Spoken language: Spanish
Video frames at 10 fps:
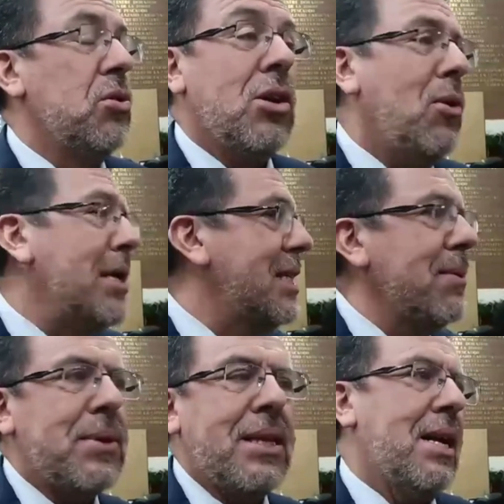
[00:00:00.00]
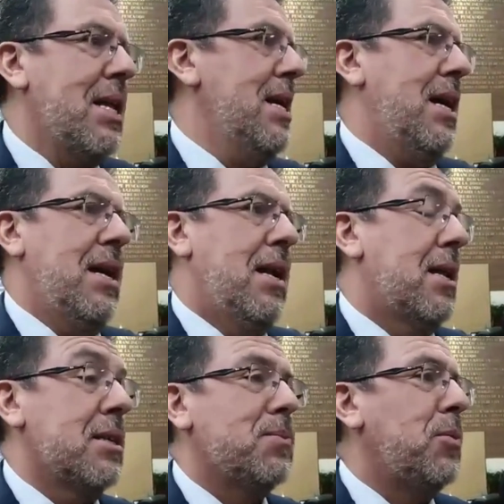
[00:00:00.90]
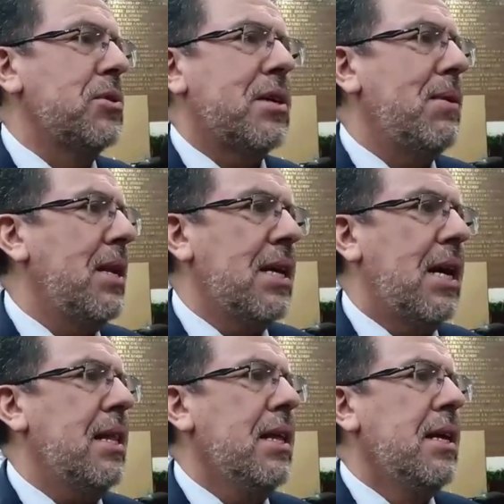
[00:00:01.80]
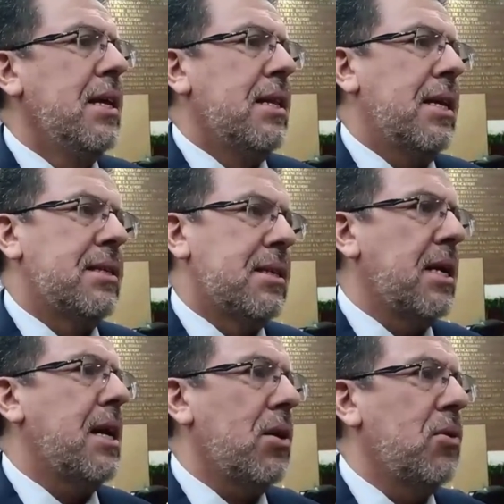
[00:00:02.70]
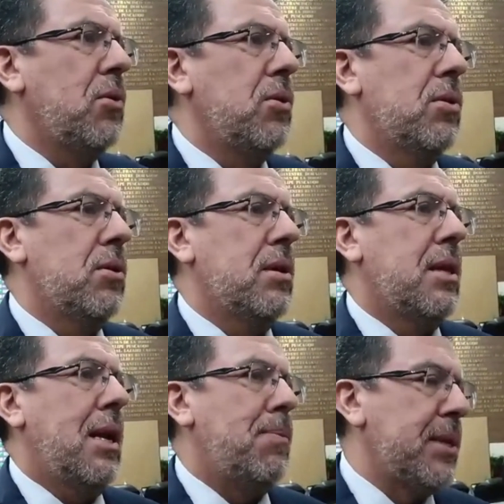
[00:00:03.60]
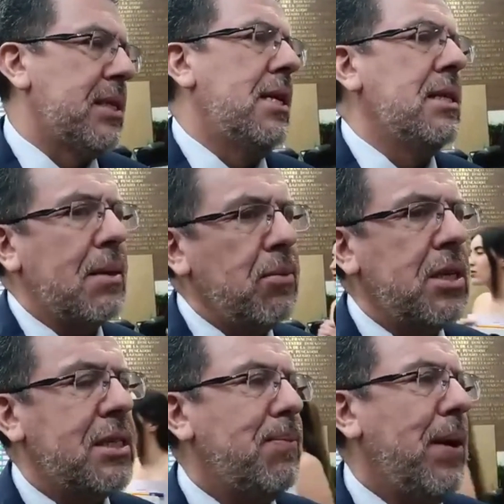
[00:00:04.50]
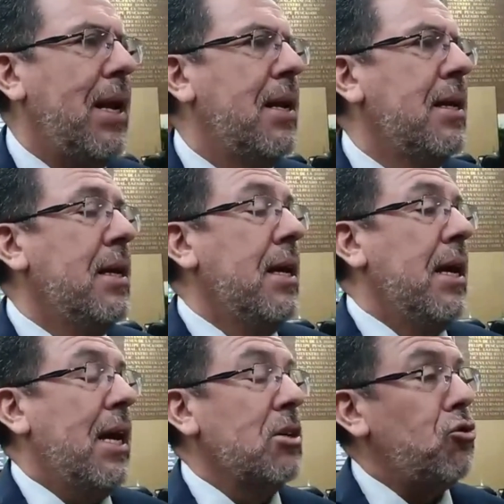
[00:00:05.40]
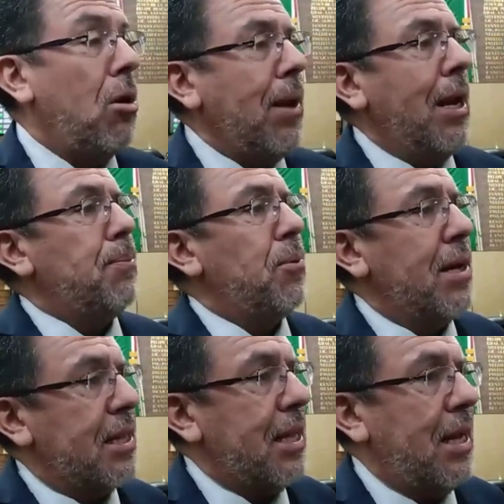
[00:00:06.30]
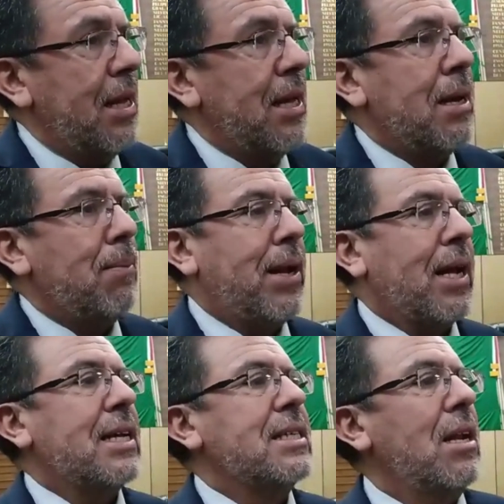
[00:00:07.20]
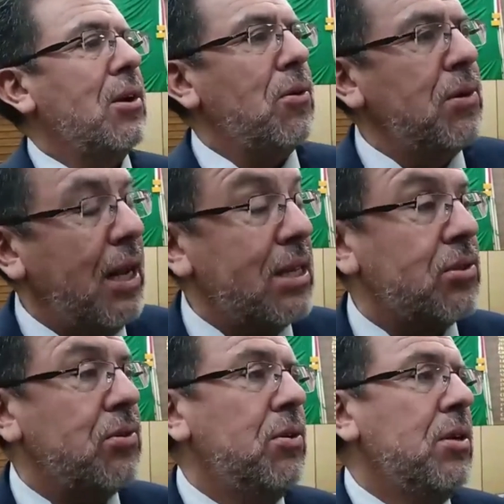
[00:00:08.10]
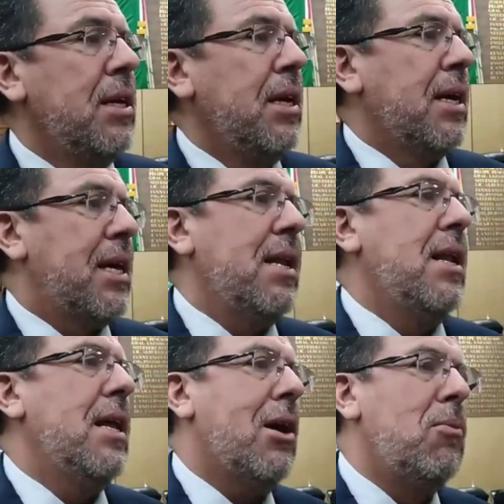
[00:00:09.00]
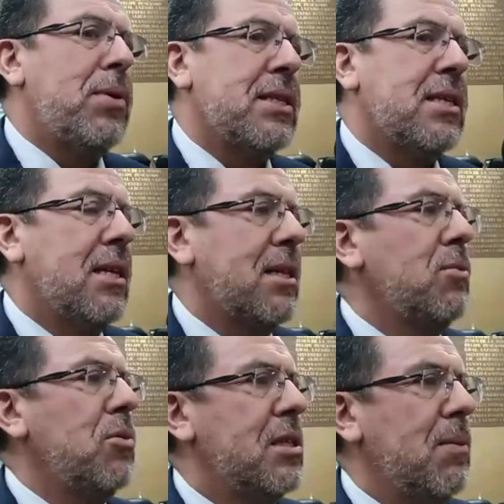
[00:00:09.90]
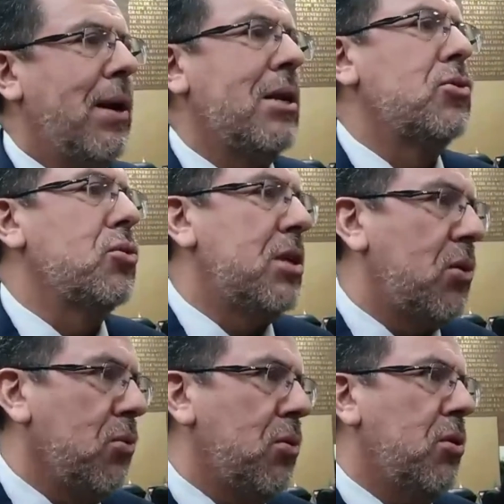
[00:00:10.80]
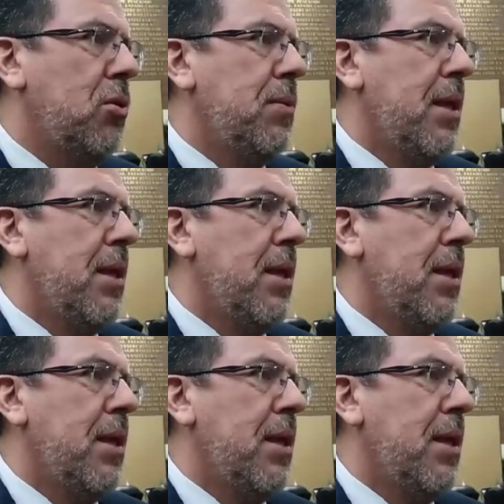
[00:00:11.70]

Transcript: donde no aceptaría la responsabilidad de hacerse cargo de la presidencia municipal. Esto abre la puerta para que sea el Congreso quien elija un presidente municipal sustituto.